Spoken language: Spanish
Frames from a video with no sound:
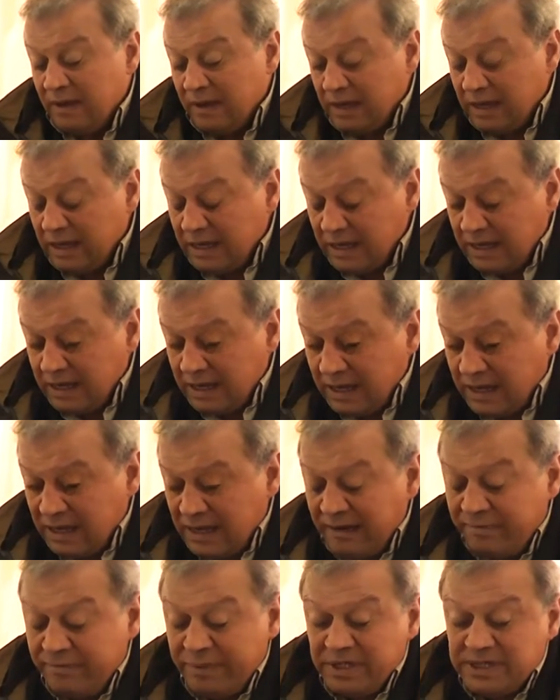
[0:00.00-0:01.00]
Eh,
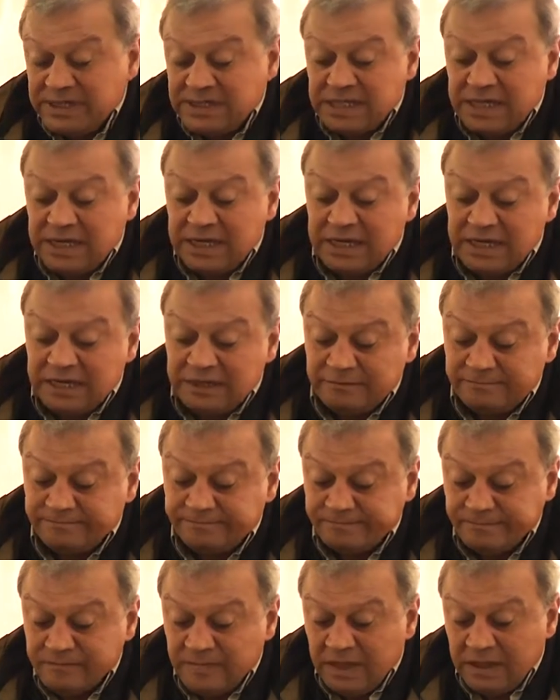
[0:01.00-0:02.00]
la empresa
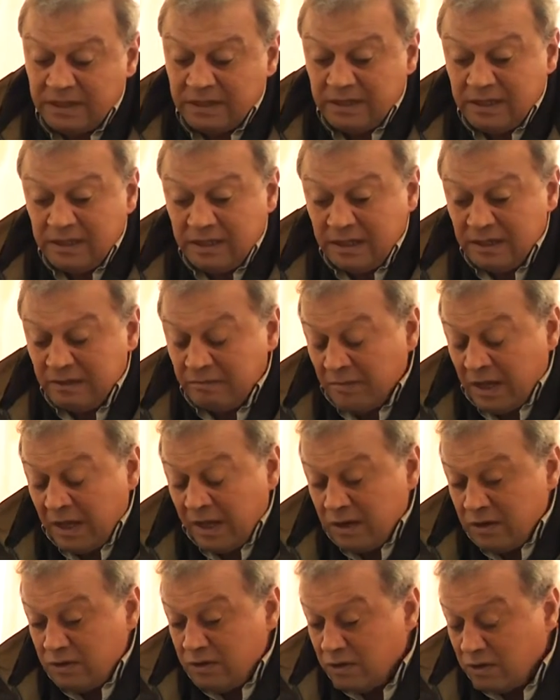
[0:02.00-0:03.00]
este,
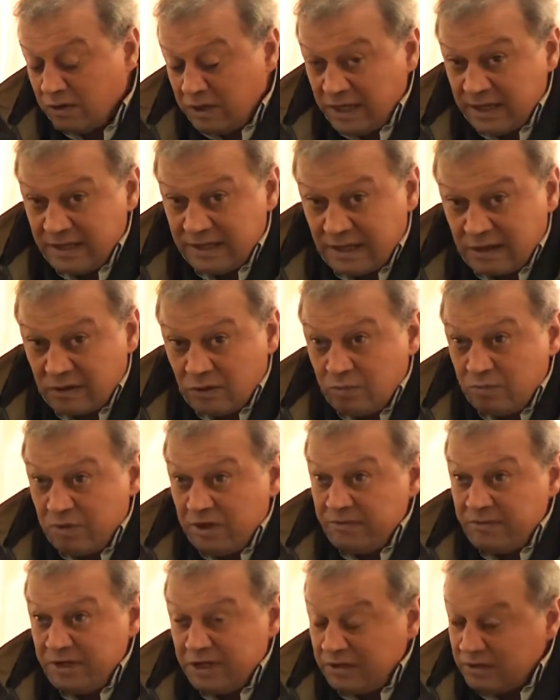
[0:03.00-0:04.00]
no quiere dar
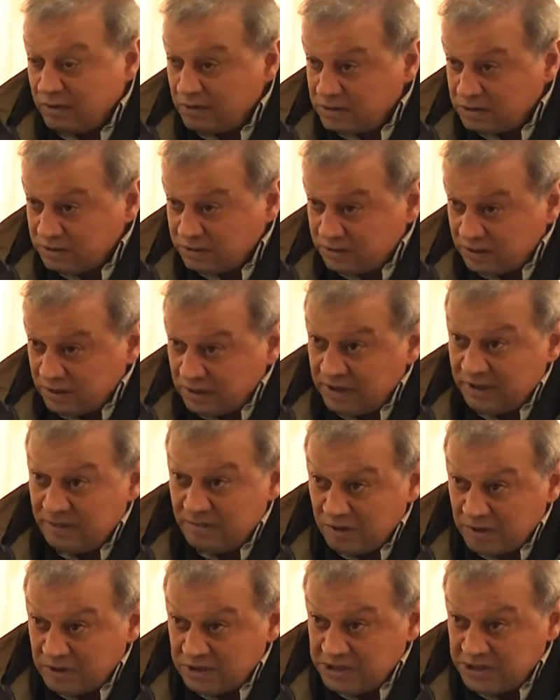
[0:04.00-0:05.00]
cumplimiento, nosotros le
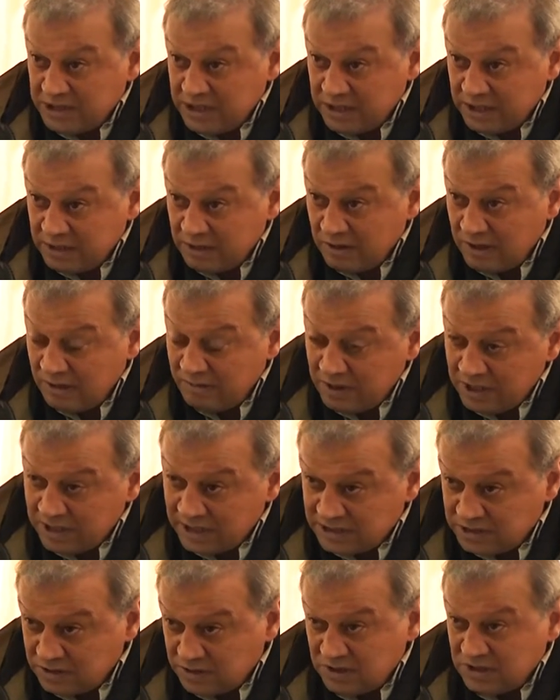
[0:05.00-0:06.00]
estamos exigiendo la
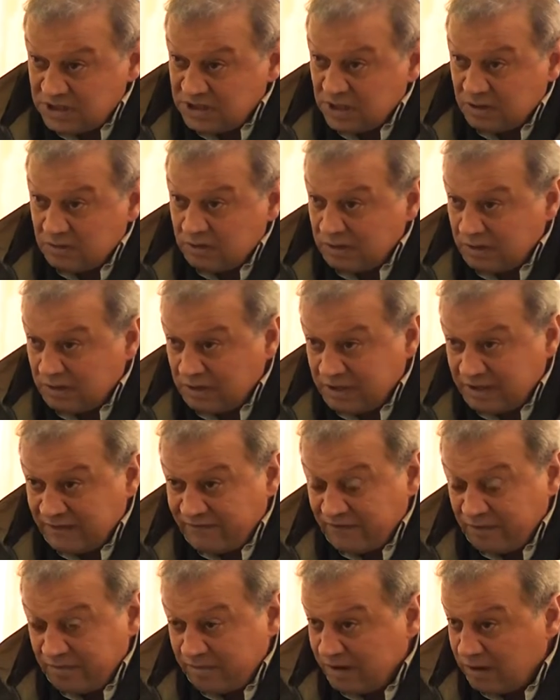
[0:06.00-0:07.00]
aplicación de ese acuerdo que está
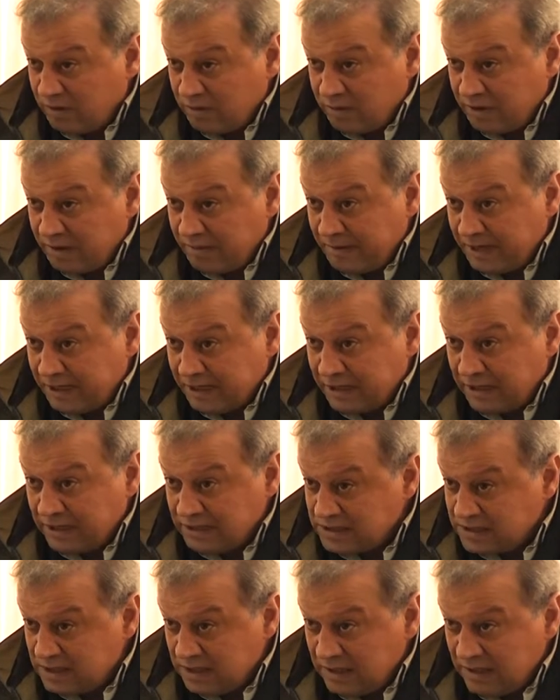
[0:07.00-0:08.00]
firmado por las
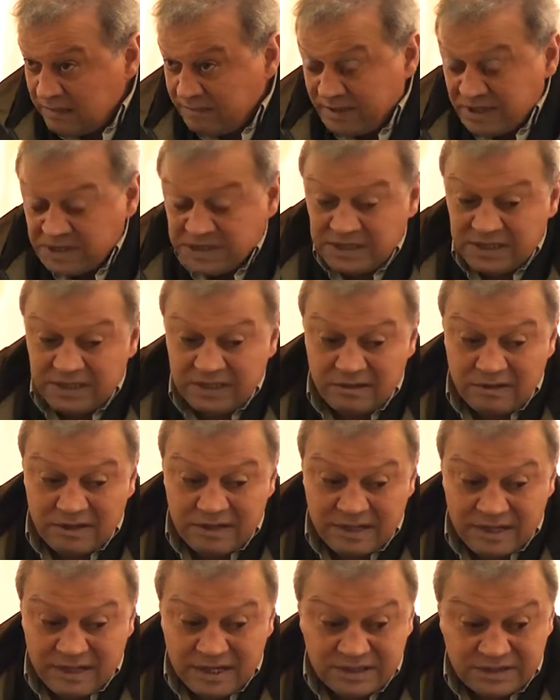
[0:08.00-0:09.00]
partes y presentado en
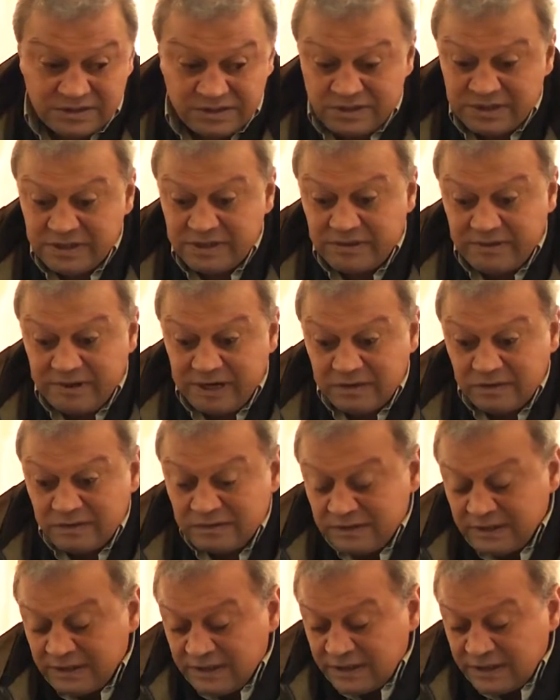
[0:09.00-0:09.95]
la delegación de trabajo.